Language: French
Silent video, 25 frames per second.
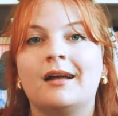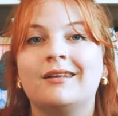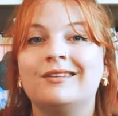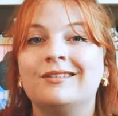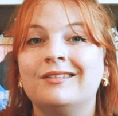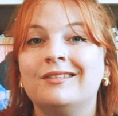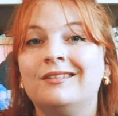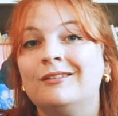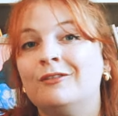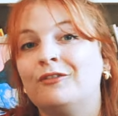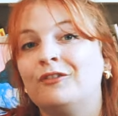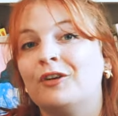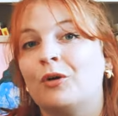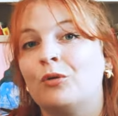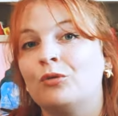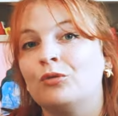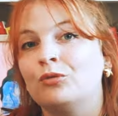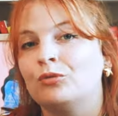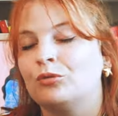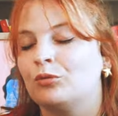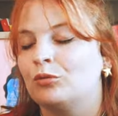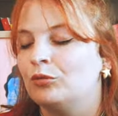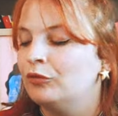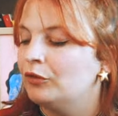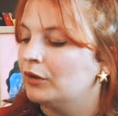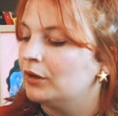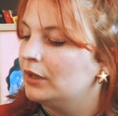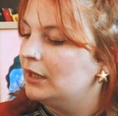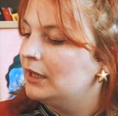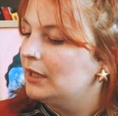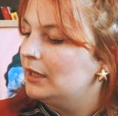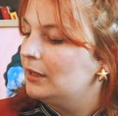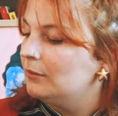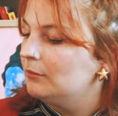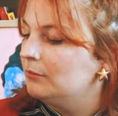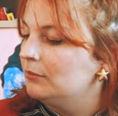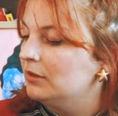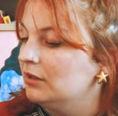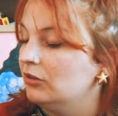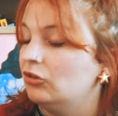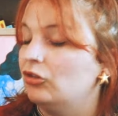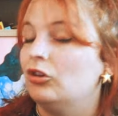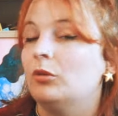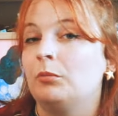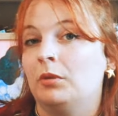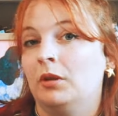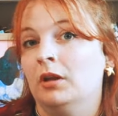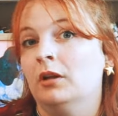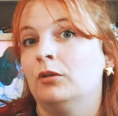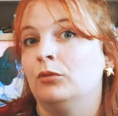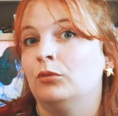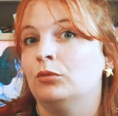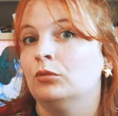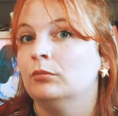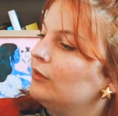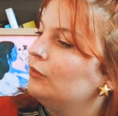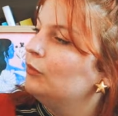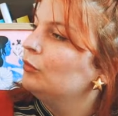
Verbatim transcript: assez différent je trouve mais j'aime bien les deux.